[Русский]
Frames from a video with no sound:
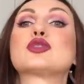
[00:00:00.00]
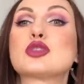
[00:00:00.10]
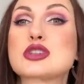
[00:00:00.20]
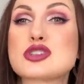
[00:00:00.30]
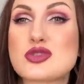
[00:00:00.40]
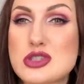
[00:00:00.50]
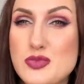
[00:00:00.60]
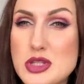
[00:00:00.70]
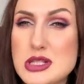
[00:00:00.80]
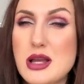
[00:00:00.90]
Только что
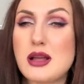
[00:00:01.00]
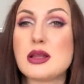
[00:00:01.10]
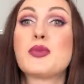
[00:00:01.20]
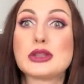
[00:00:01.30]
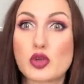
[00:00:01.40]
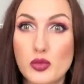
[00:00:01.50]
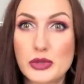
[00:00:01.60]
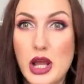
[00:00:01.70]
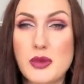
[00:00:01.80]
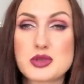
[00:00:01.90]
записала
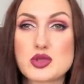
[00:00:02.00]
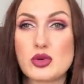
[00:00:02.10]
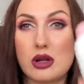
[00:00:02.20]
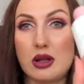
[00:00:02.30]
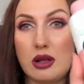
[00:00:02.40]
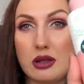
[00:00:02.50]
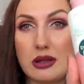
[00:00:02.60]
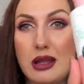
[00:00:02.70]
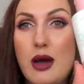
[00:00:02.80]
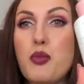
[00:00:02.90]
подробный обзор э,
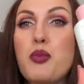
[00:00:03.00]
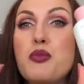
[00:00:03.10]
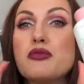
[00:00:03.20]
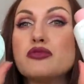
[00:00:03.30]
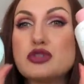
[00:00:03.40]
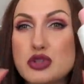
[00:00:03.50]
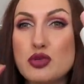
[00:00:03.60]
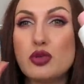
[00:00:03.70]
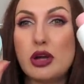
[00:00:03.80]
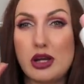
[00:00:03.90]
на
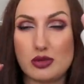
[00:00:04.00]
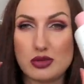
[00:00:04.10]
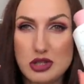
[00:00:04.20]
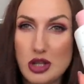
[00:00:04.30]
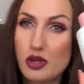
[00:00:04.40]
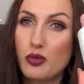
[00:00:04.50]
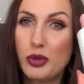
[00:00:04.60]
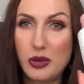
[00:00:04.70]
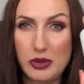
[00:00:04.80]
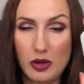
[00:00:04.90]
всю эту серию
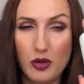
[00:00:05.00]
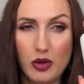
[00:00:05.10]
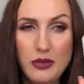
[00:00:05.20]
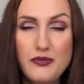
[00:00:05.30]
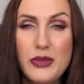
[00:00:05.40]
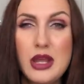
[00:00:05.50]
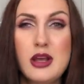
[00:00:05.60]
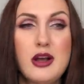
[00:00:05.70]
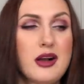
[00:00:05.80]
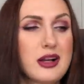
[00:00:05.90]
Baby O.
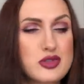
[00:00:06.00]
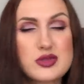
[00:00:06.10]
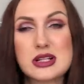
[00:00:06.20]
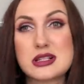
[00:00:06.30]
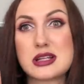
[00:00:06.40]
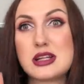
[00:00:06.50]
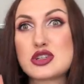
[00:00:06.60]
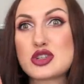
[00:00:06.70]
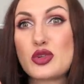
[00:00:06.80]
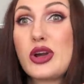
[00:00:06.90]
Хочу сказать,
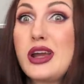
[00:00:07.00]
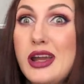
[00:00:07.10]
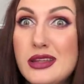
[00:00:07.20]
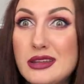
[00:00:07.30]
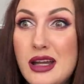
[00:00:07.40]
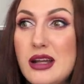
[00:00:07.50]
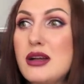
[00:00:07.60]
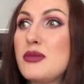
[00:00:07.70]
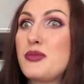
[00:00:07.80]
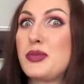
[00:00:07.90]
что это
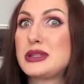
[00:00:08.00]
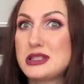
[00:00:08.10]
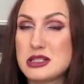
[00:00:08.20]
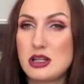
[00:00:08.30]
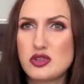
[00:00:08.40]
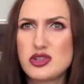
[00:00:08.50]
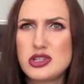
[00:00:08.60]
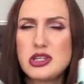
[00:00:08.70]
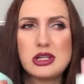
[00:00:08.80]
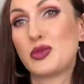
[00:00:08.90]
потрясающую
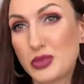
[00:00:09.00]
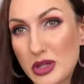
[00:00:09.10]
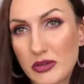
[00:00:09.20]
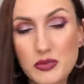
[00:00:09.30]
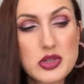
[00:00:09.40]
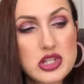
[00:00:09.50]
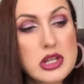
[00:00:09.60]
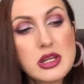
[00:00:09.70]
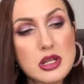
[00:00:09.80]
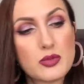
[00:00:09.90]
серию. Первое
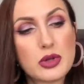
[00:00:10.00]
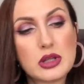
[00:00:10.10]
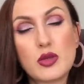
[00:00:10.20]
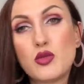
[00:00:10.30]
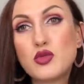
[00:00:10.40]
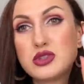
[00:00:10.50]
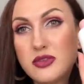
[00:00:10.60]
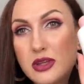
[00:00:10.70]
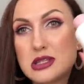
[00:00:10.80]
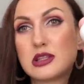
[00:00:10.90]
впечатление было
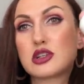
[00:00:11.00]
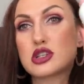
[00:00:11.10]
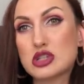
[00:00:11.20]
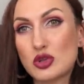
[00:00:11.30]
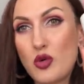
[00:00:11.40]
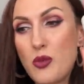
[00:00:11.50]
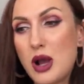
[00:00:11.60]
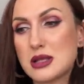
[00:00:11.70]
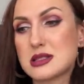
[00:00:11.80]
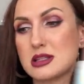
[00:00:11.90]
удивительно, что
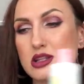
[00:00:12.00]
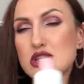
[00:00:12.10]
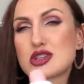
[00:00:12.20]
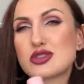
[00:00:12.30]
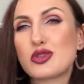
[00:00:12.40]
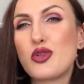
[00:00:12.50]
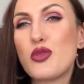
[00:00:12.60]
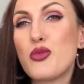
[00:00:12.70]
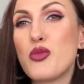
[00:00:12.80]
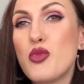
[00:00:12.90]
масло, что
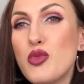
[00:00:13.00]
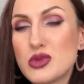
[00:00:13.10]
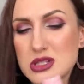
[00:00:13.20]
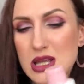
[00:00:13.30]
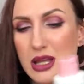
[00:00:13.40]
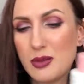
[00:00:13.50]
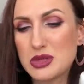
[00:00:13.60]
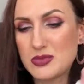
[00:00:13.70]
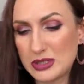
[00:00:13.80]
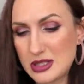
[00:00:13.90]
мусс.
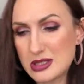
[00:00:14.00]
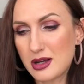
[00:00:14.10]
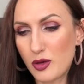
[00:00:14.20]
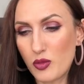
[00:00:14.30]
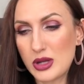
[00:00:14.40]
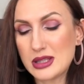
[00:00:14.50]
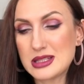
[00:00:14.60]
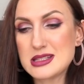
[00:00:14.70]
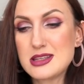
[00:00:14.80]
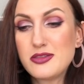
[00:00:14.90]
Посмотрите, какой это
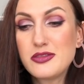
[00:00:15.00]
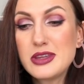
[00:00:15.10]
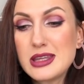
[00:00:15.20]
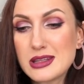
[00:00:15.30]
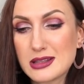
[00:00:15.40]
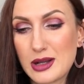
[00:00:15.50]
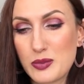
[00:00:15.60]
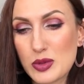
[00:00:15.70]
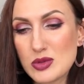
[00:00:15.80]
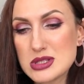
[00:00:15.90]
зефиринка,
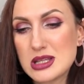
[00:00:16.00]
просто